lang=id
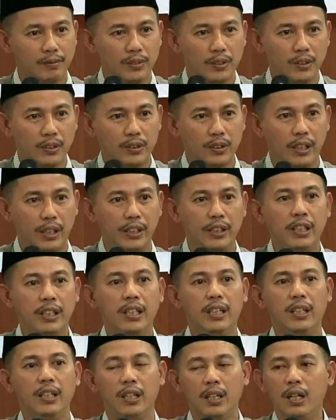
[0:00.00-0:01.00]
dan ini
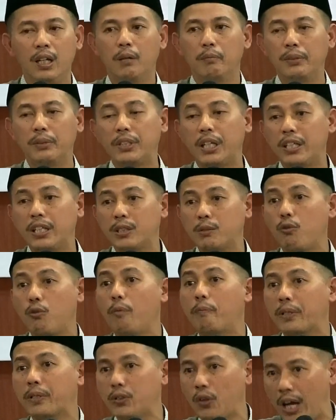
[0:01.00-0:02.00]
menjadi sebuah
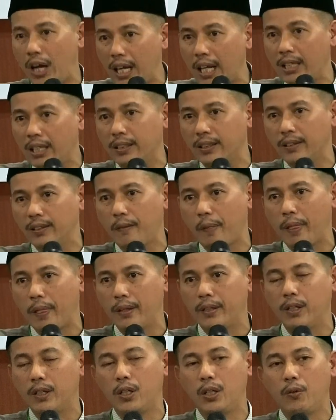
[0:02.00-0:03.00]
persoalan
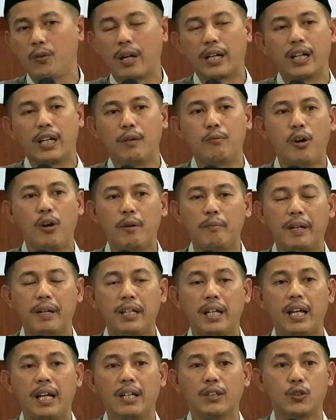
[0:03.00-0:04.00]
di warga
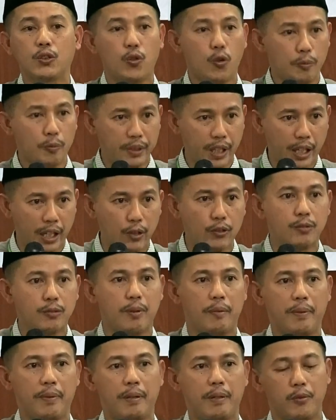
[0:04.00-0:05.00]
Muhammadiyah yang cukup serius Bapak
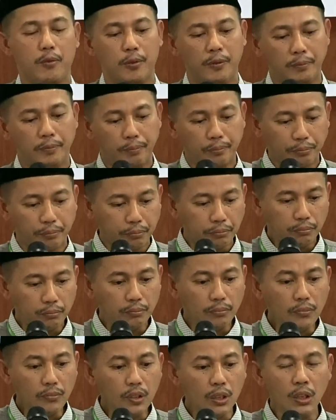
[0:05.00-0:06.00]
Ibu
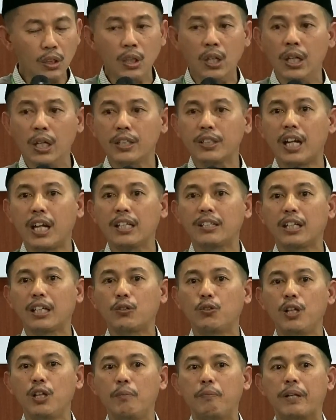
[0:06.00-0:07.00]
salah
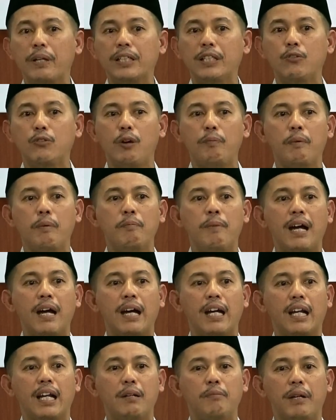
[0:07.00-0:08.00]
satunya peristiwa
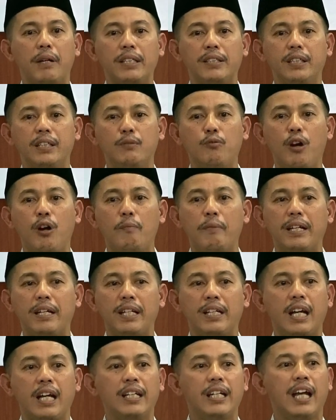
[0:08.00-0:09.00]
pembakaran masjid Muhammadiyah
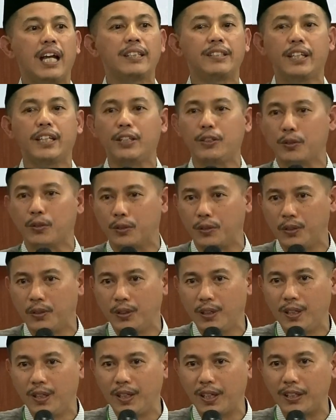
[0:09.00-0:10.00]
yang di Aceh itu
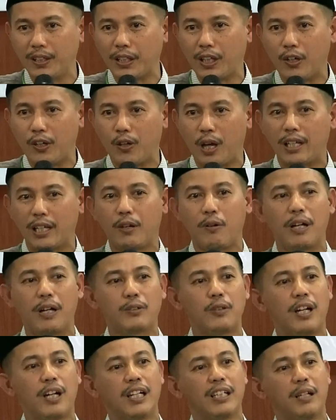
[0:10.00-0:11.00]
nanti kalau ada waktu
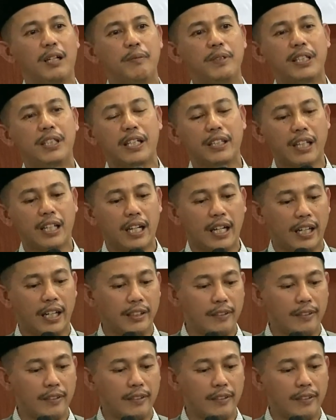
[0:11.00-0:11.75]
akan kami ceritakan